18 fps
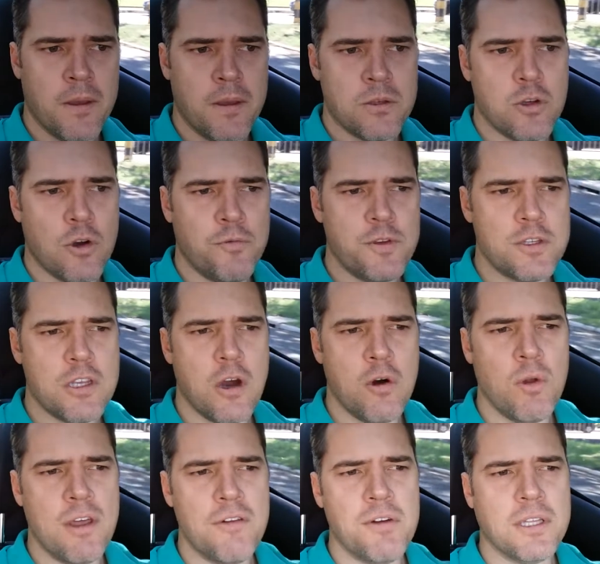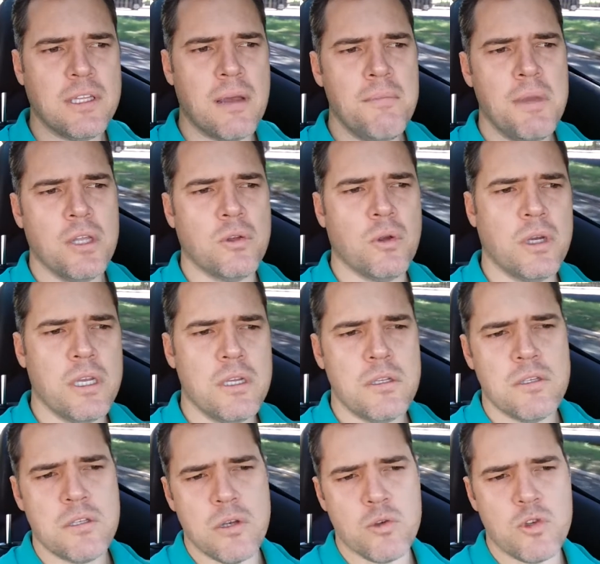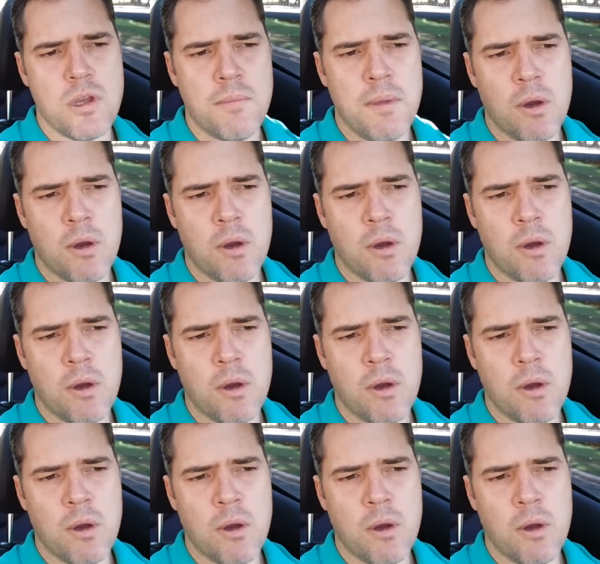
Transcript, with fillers: se eu fizer um levantamento aqui, se eu saber